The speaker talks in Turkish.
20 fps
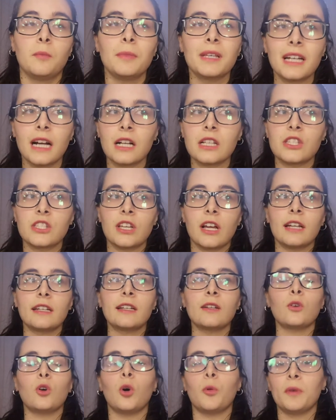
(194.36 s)
Birkaç
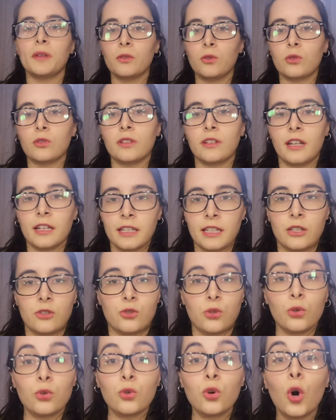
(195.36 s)
yerde komedi olarak
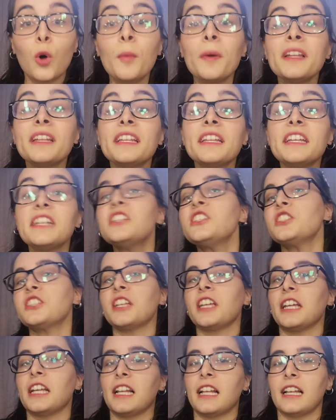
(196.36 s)
geçiyor. Komedi hiç
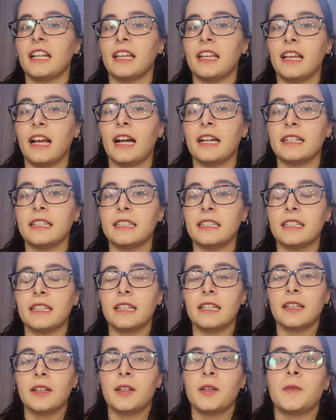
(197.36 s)
değil. Yani
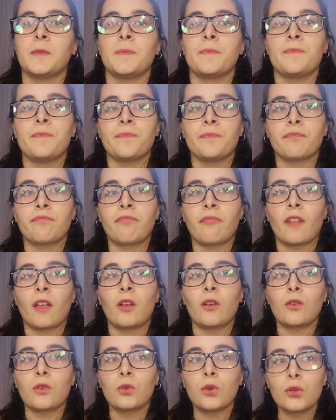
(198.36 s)

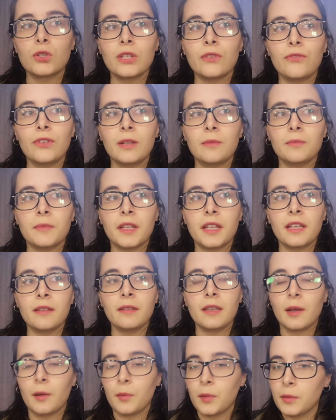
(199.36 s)
koca filmde
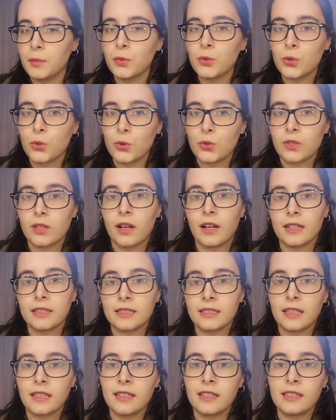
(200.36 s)
ya bir buçuk
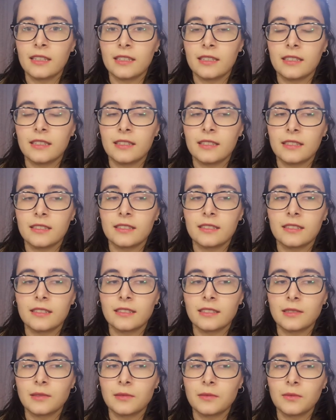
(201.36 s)
saatte
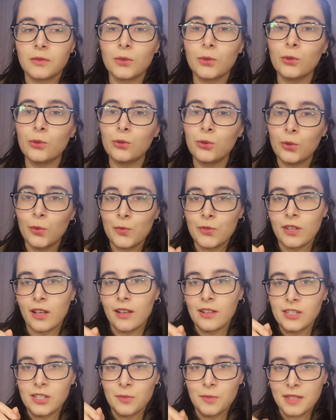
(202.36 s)
e, güldüğüm
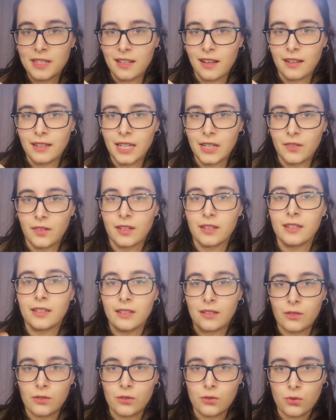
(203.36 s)
sadece bir sahne
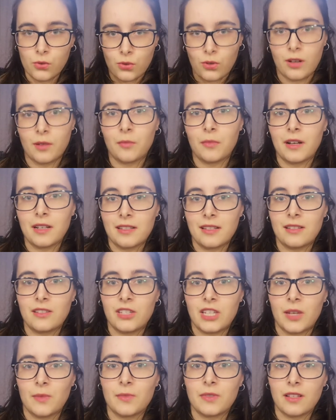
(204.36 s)
var şu an
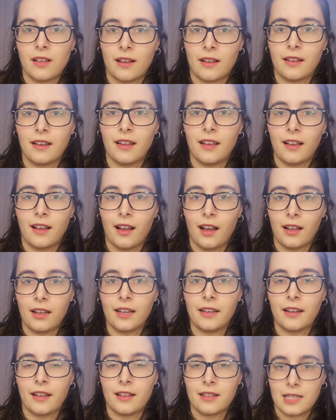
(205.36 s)
bahsedeceğim sahne
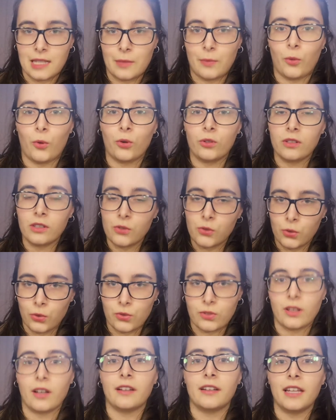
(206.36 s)
alenen spoiler.
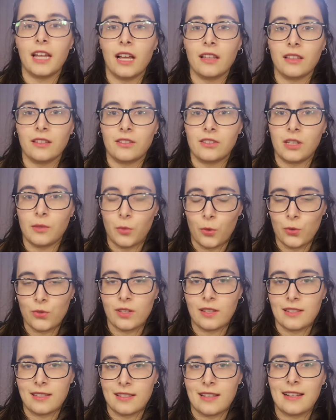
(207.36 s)
Çünkü sahneyi anlatacağım. O
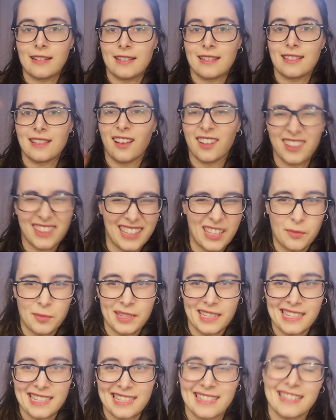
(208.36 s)
yüzden isterseniz
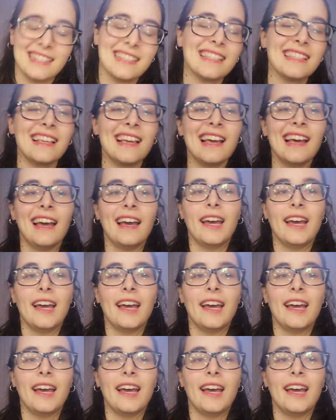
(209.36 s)
atlayabilirsiniz.